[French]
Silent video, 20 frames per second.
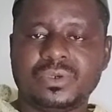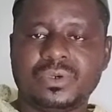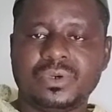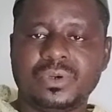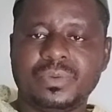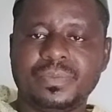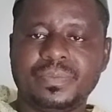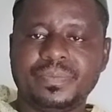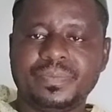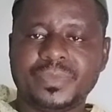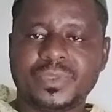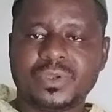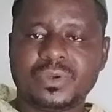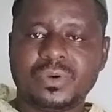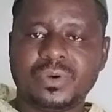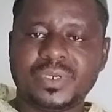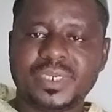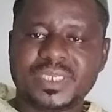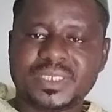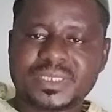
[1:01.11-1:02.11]
comme
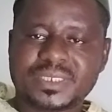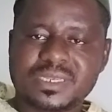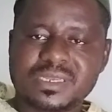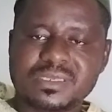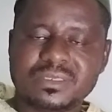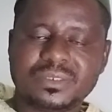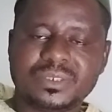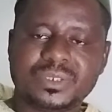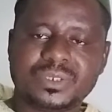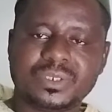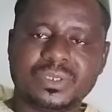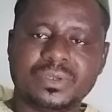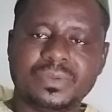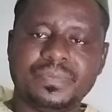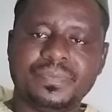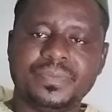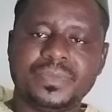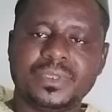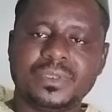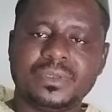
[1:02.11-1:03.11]
connaissance
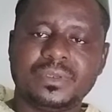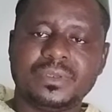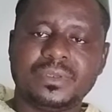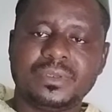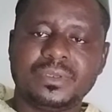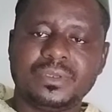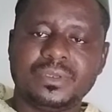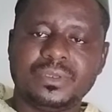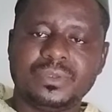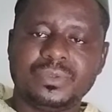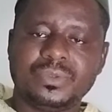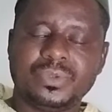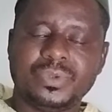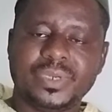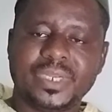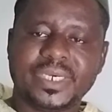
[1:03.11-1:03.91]
de